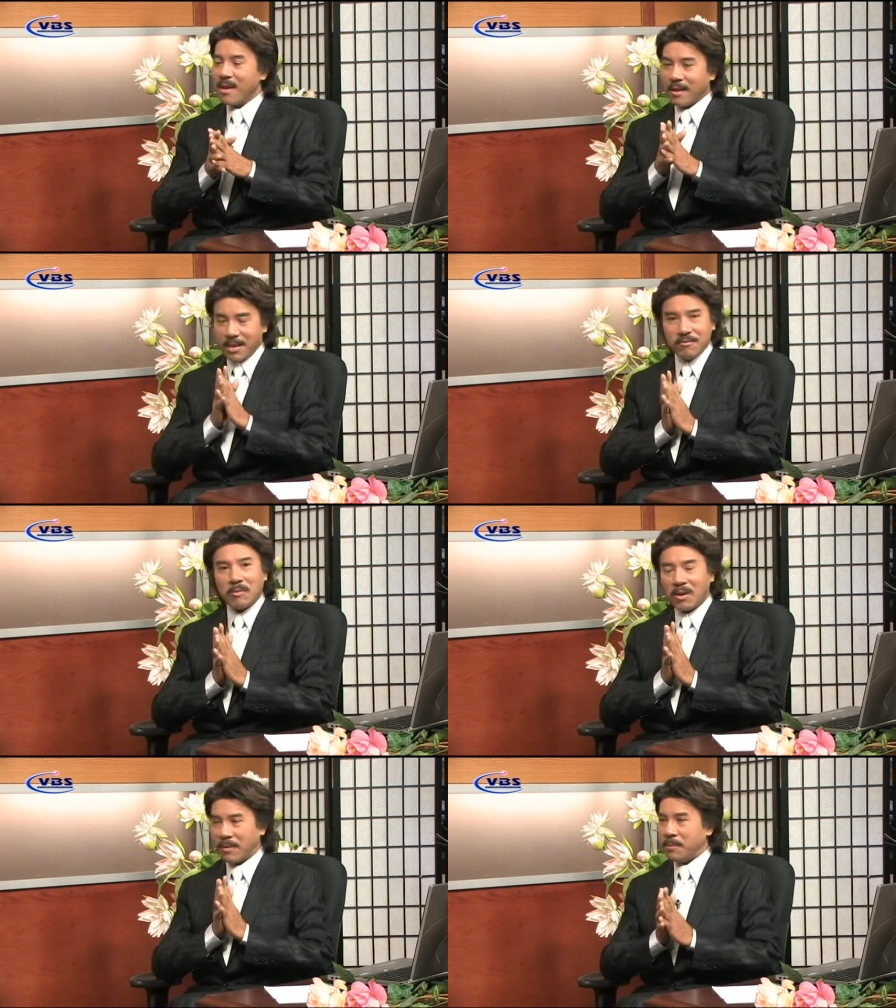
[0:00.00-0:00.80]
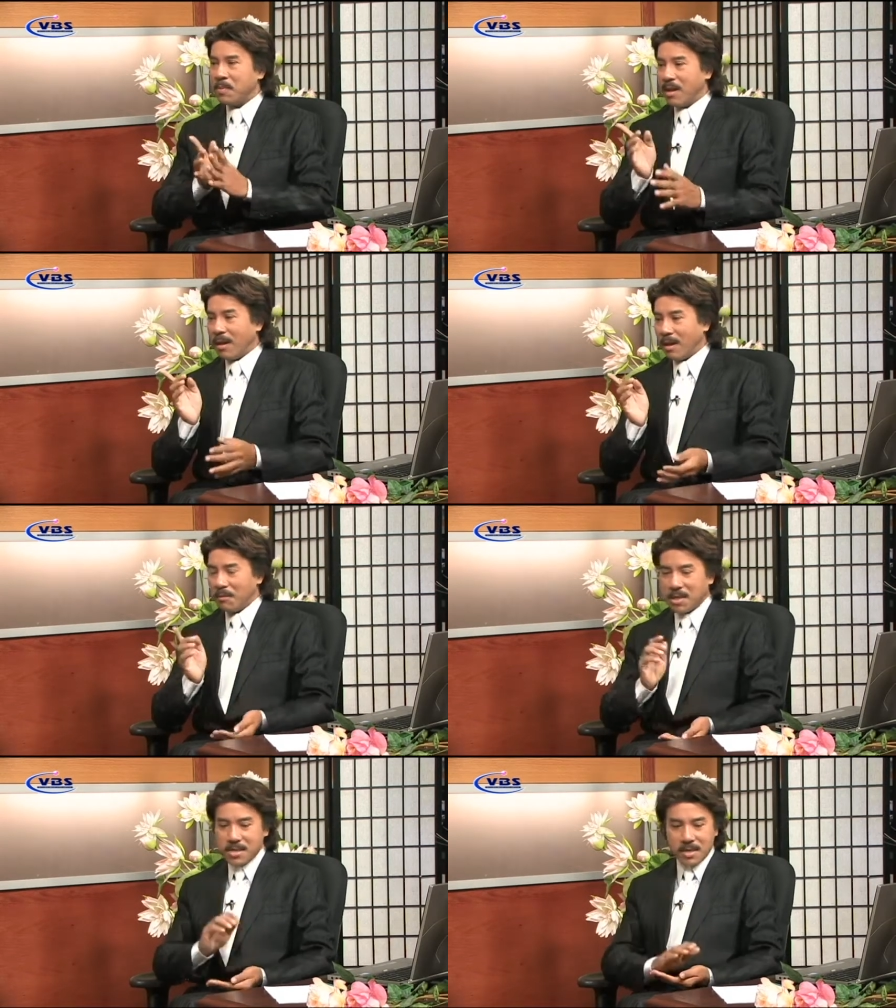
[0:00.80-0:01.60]
hy vọng là vậy à,
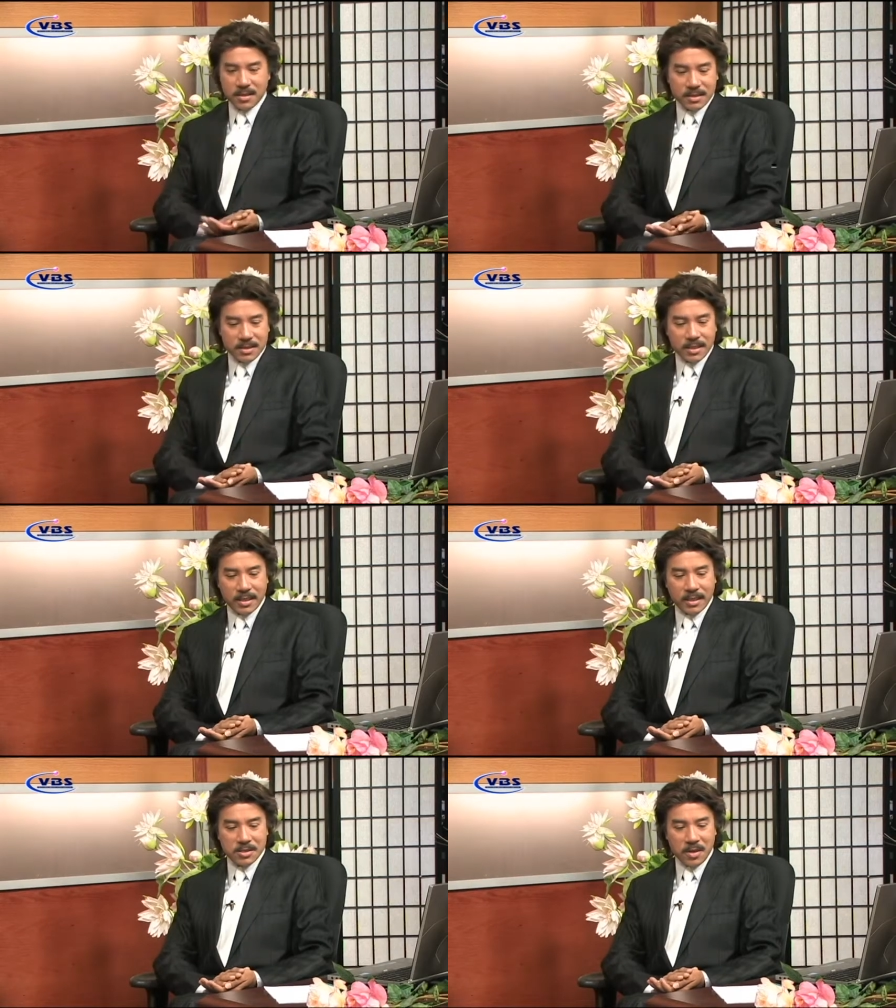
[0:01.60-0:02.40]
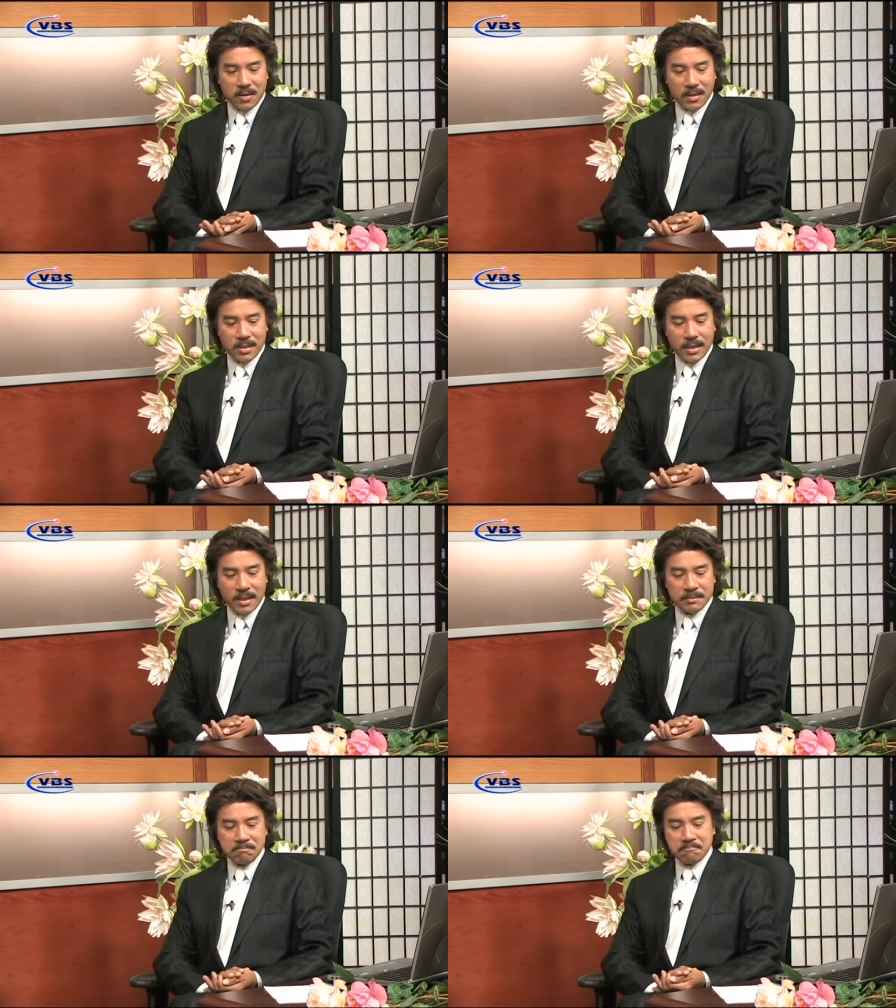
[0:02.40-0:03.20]
bây giờ đó thì à, cho anh hỏi
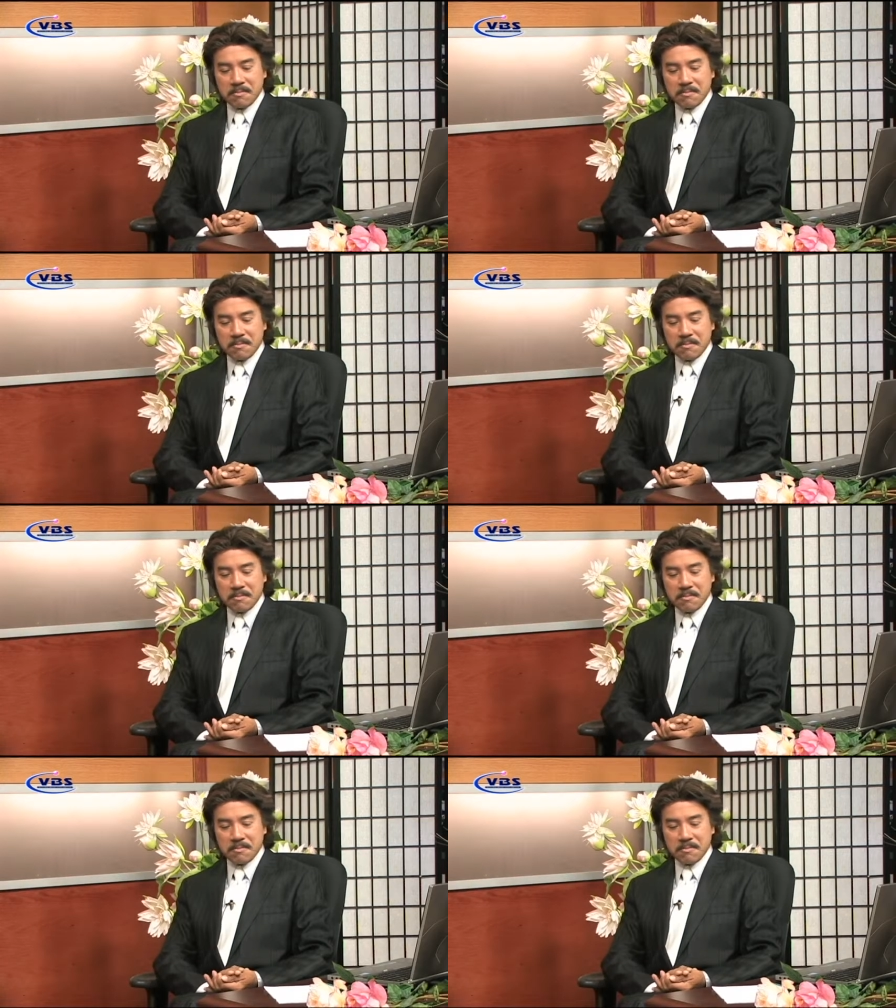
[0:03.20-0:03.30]
à,